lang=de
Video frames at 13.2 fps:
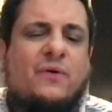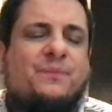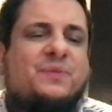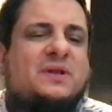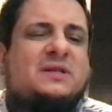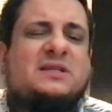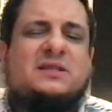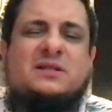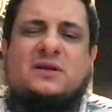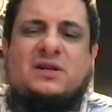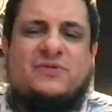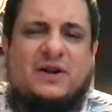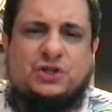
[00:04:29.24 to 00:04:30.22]
das ist
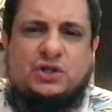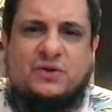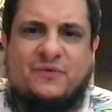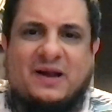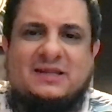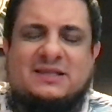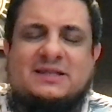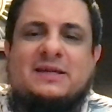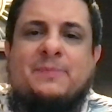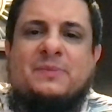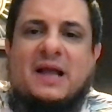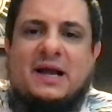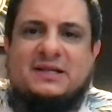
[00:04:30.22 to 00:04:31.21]
Quatsch, weil es, es
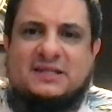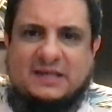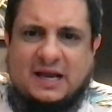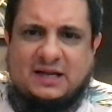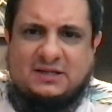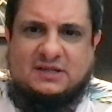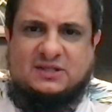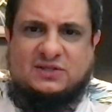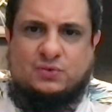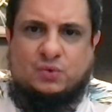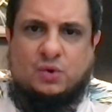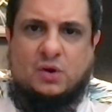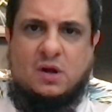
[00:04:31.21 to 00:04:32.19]
gibt keine Zeit dazu.